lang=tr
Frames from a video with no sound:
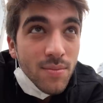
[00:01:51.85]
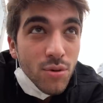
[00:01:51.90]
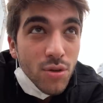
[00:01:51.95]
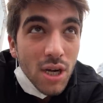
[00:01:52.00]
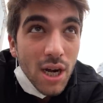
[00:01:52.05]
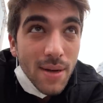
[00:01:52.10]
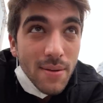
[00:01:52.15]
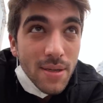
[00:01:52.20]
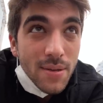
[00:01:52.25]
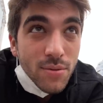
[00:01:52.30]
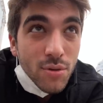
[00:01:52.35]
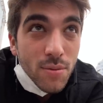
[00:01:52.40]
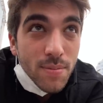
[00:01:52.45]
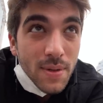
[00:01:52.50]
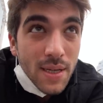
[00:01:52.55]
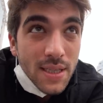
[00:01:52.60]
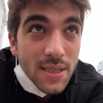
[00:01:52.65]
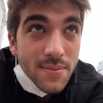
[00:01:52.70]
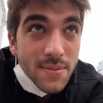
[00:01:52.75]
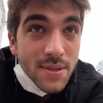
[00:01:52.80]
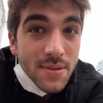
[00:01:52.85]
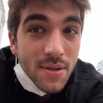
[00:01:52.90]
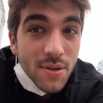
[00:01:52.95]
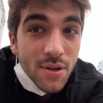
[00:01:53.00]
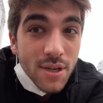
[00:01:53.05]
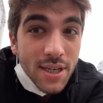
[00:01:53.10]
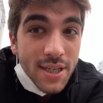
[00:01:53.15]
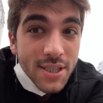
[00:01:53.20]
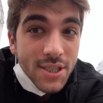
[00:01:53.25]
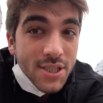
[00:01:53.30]
Burak abiyle bir toplantımız var
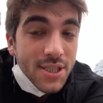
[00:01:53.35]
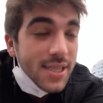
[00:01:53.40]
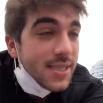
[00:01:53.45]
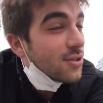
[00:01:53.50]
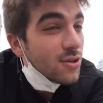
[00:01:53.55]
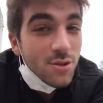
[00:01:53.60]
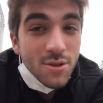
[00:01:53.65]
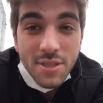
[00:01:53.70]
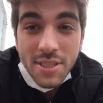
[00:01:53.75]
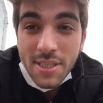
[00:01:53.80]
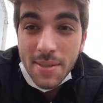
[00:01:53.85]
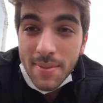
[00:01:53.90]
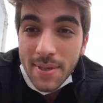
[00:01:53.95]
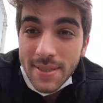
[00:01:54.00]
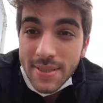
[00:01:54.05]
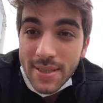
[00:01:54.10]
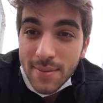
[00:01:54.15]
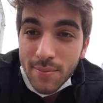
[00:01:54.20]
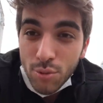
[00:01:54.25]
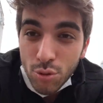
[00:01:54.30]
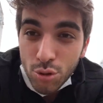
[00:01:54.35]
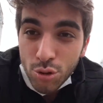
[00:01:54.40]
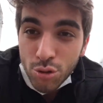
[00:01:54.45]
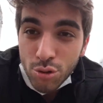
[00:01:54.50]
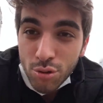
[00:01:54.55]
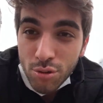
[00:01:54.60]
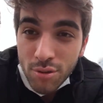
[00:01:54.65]
oraya gideceğiz. Öyle sabahtan buluştuk